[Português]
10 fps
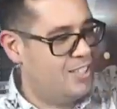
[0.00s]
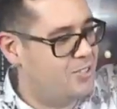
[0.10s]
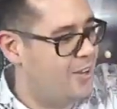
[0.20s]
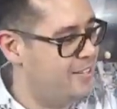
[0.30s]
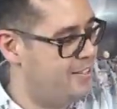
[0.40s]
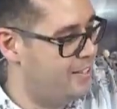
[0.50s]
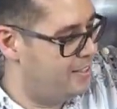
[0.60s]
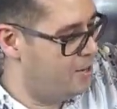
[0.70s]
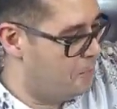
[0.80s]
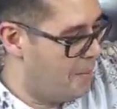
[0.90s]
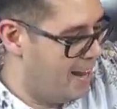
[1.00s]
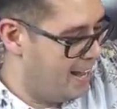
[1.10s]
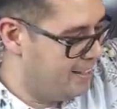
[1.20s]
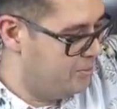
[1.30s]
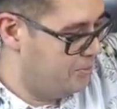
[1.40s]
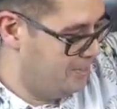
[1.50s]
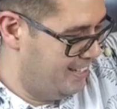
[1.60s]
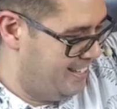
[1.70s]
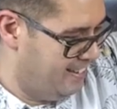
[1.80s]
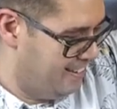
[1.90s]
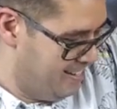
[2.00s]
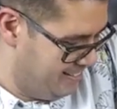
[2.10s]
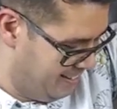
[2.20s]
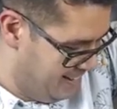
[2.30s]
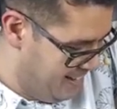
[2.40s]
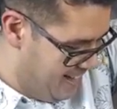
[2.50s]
só esse trio parada dura que eita!